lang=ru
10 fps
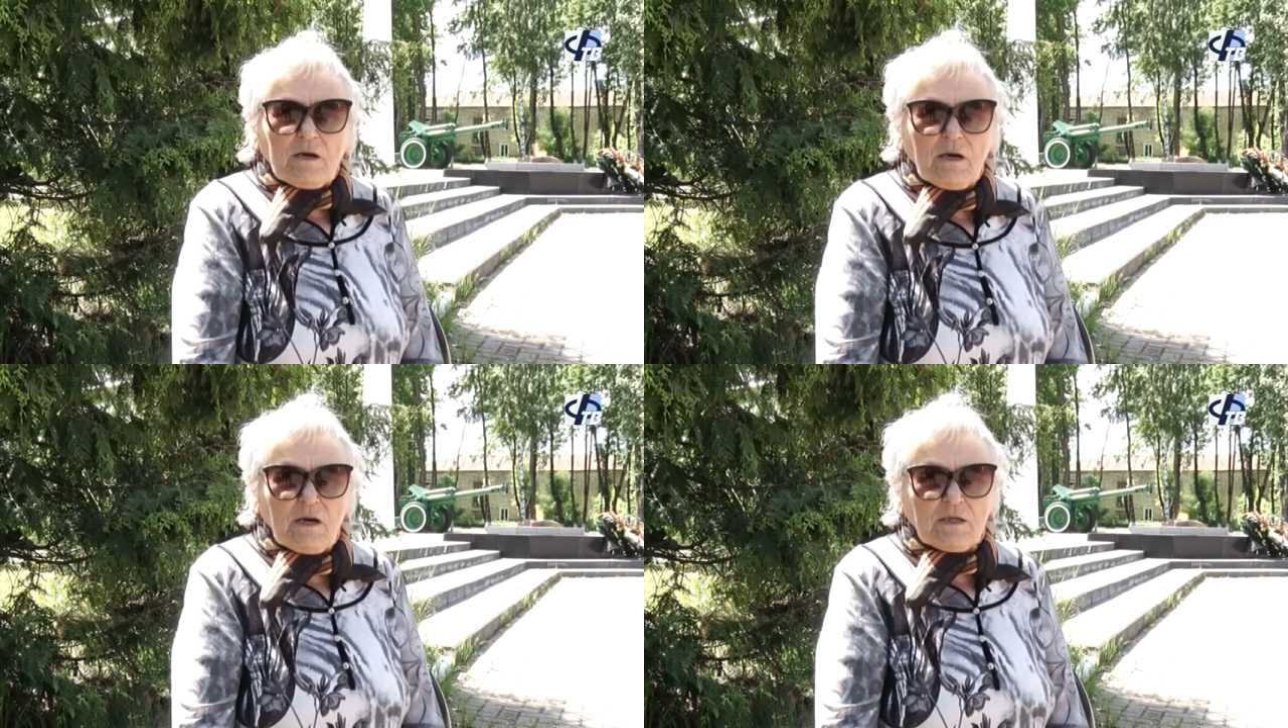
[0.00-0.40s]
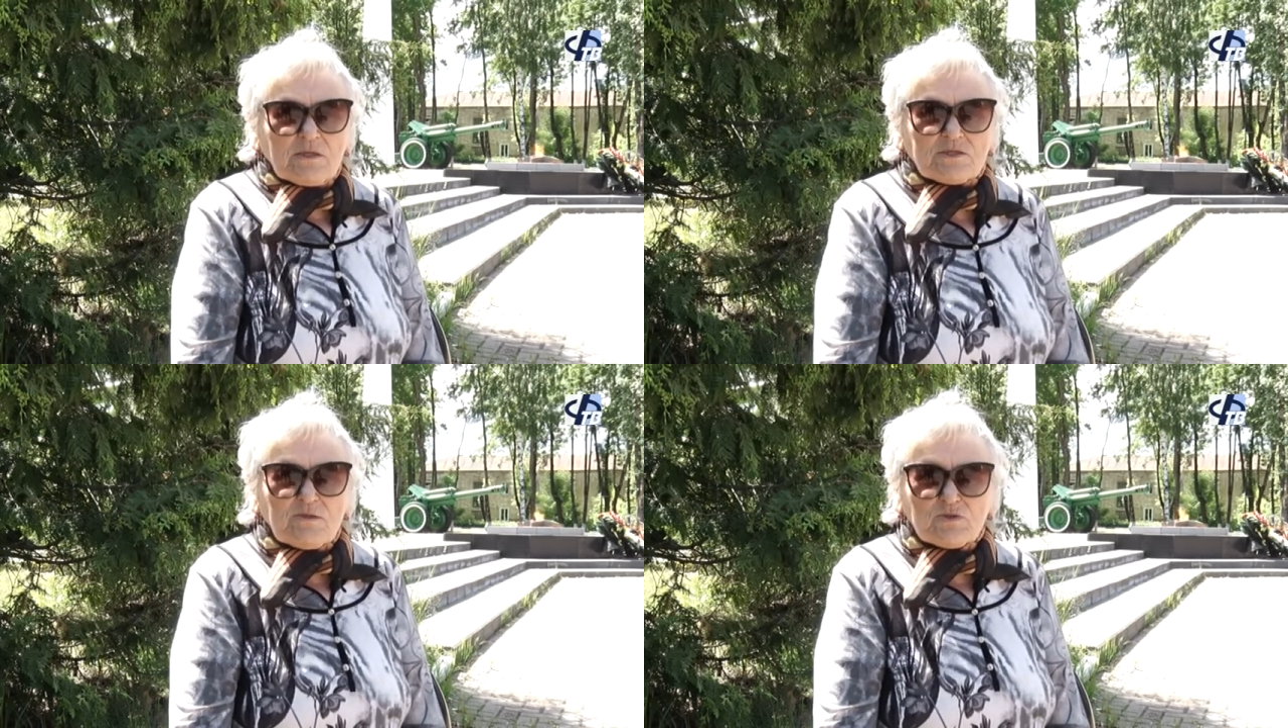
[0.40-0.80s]

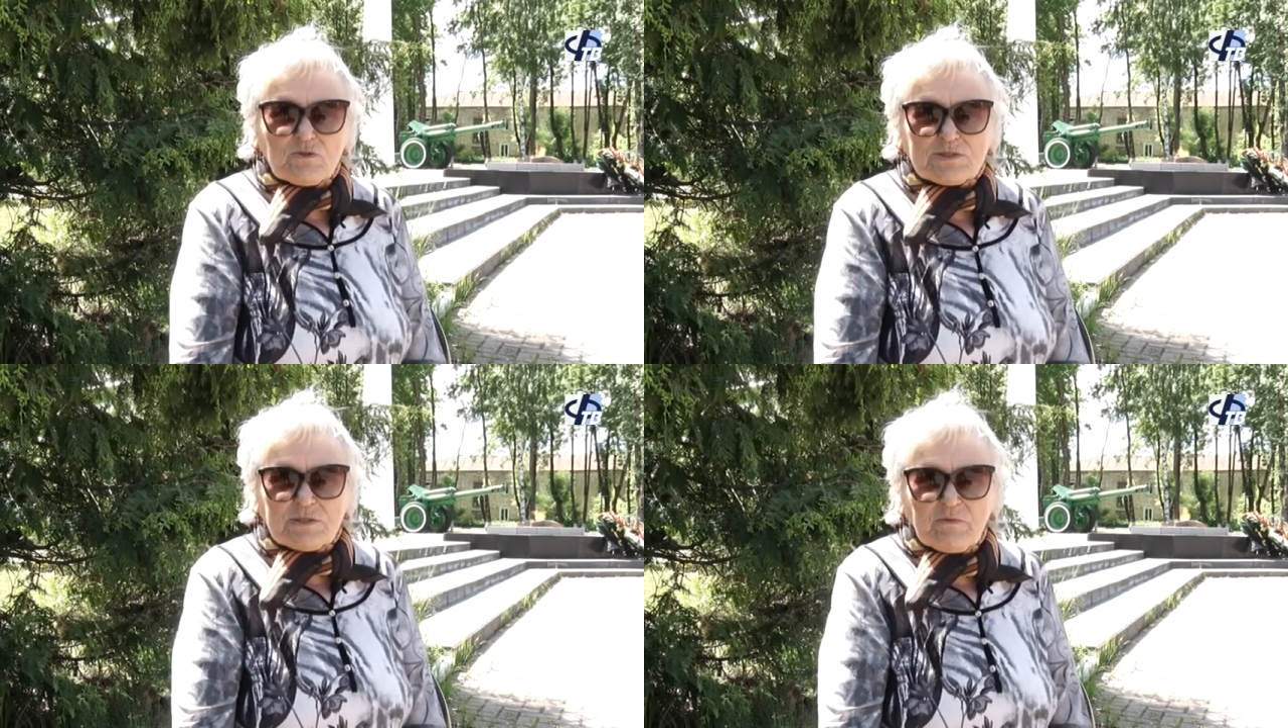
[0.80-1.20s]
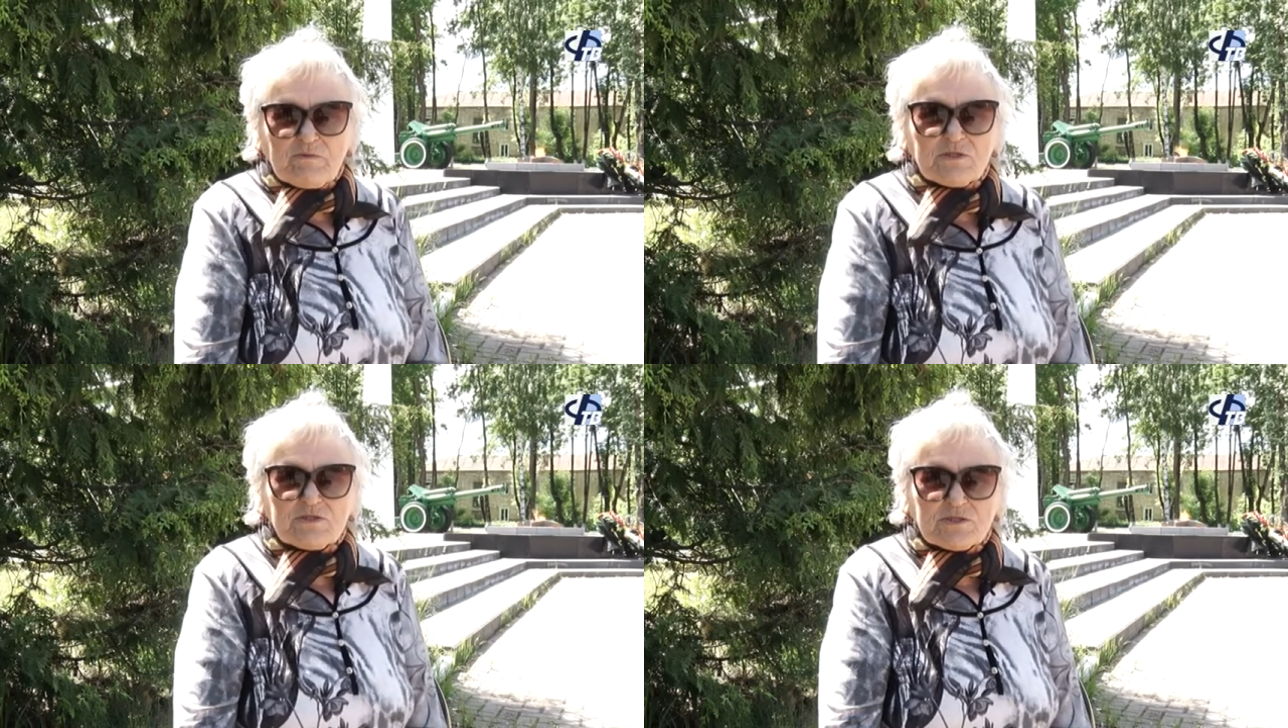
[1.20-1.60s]
а со взрослыми
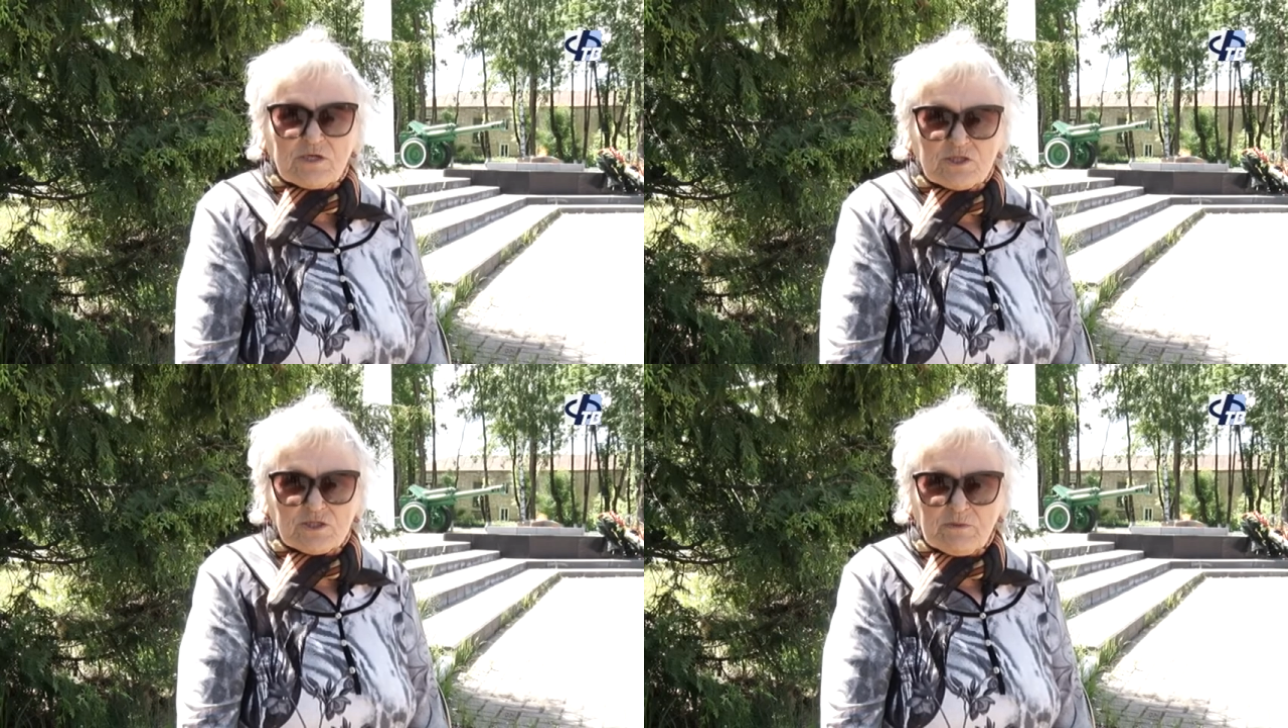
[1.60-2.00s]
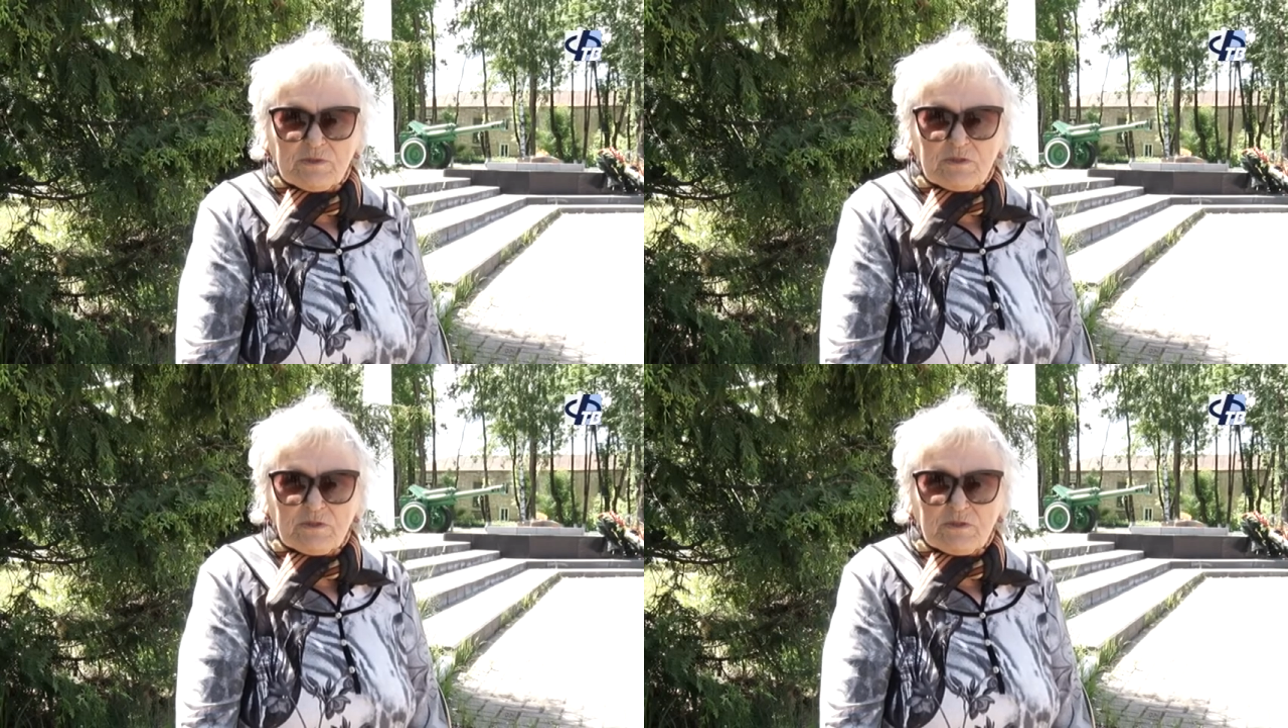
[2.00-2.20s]
ведь не страшного,